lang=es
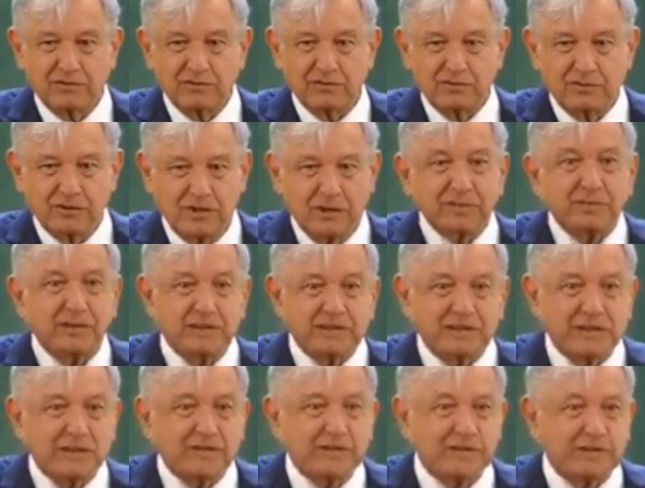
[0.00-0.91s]
lo
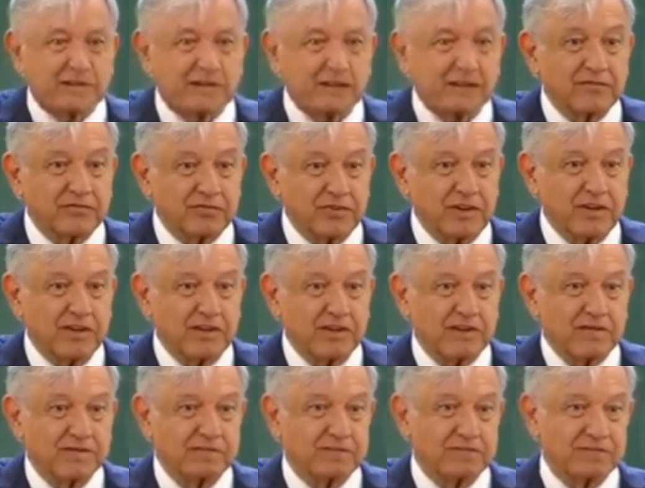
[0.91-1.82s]
lamentable que fue
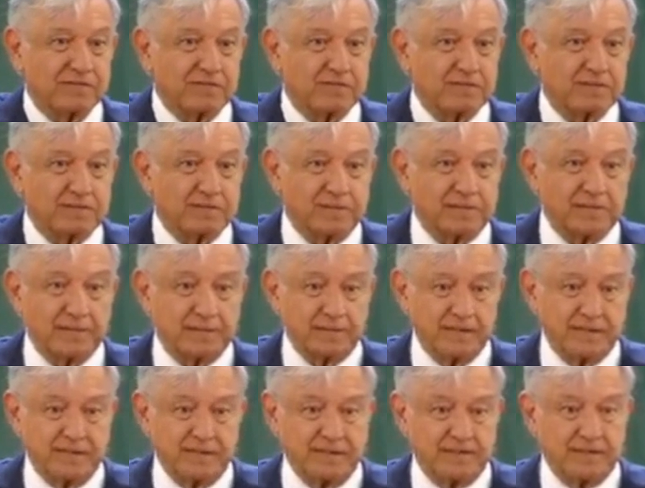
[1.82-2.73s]

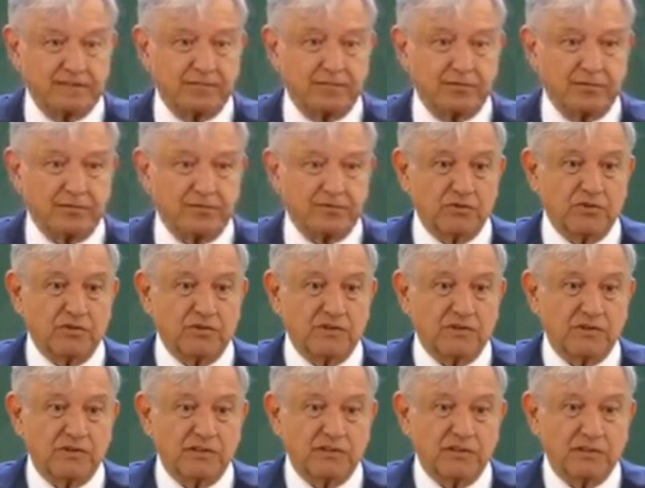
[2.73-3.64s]
eh, la
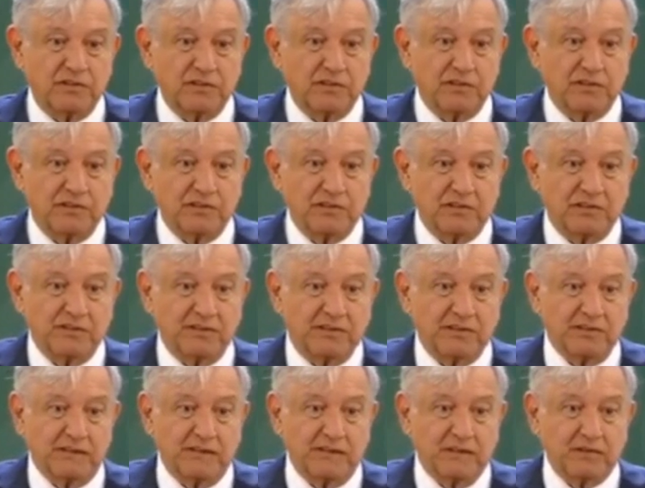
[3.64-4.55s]
explosión en
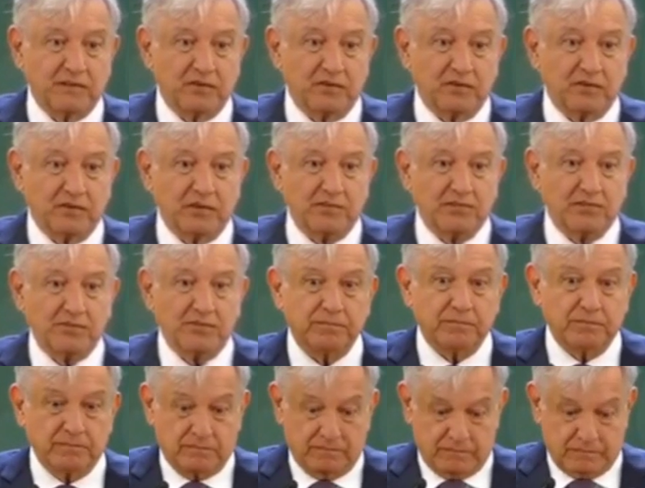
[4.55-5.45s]
Hidalgo que
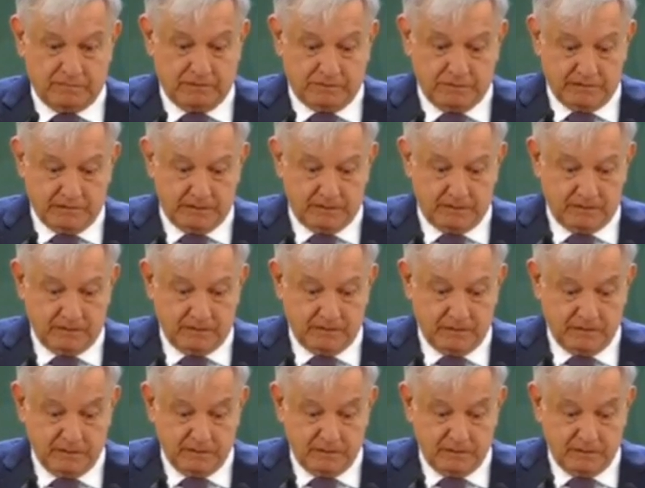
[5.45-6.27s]
eh,